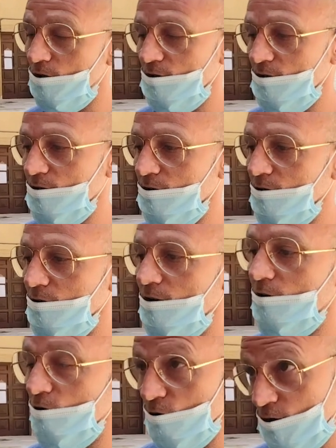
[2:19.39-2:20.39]
eh,
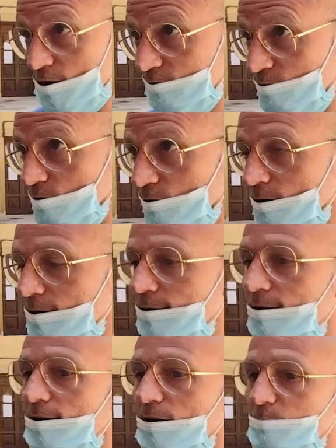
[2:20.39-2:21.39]
e corretto
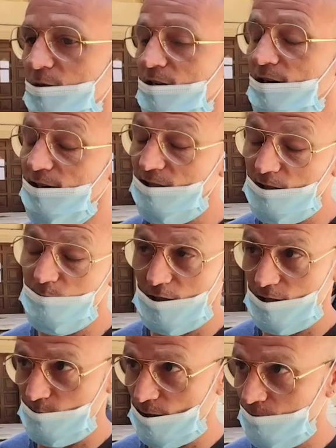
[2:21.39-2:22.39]
aprire anche
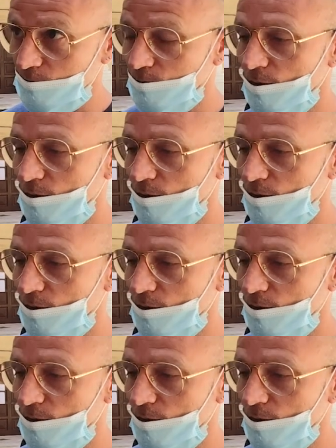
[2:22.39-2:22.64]
prima